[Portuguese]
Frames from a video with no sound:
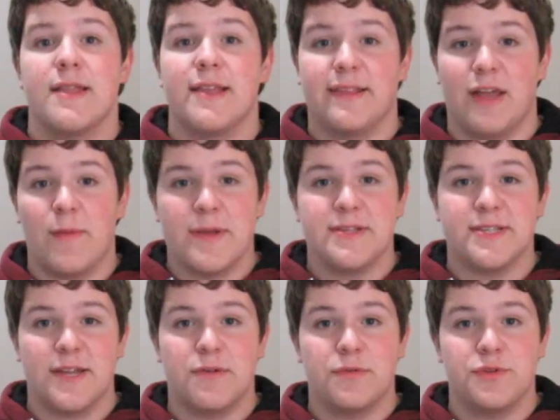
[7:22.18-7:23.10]
Tem até uma
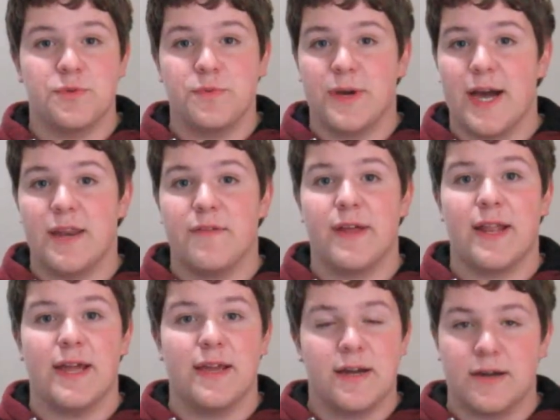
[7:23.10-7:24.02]
série onde um cara vai
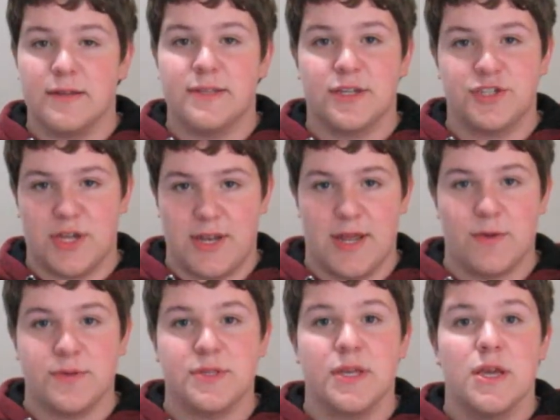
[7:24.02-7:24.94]
lá e canta as
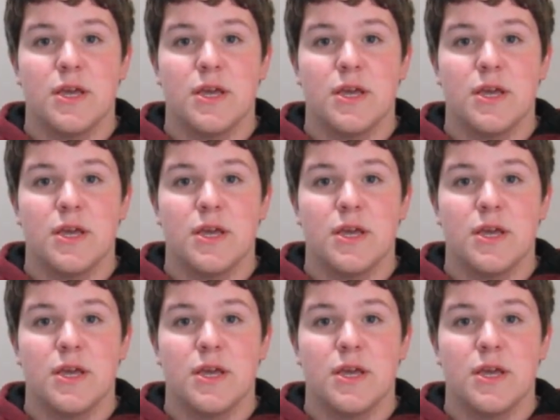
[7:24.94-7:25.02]
Chanels,